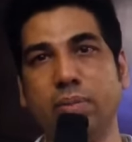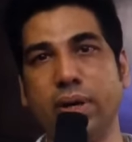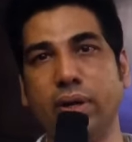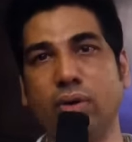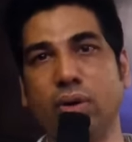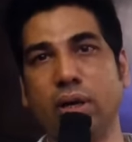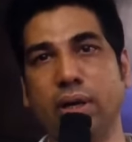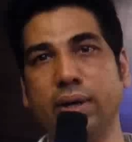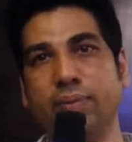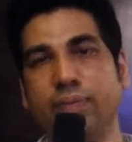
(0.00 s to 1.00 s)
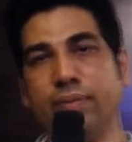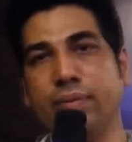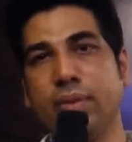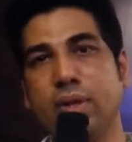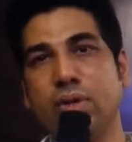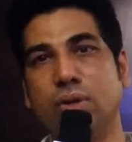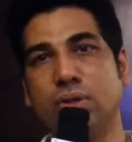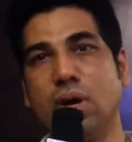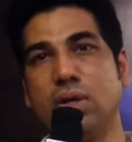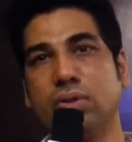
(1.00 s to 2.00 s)
பண்ணியிருக்கோம் நாங்கள் ஸோ
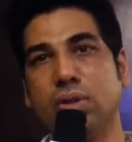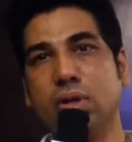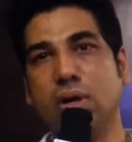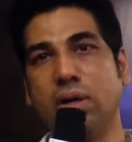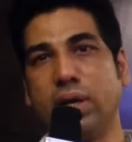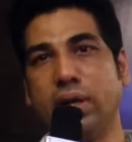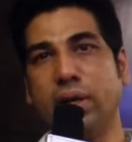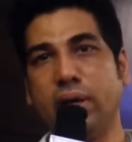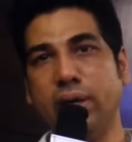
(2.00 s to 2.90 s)
சாங்ஸ் வந்து ஆல்ரெடி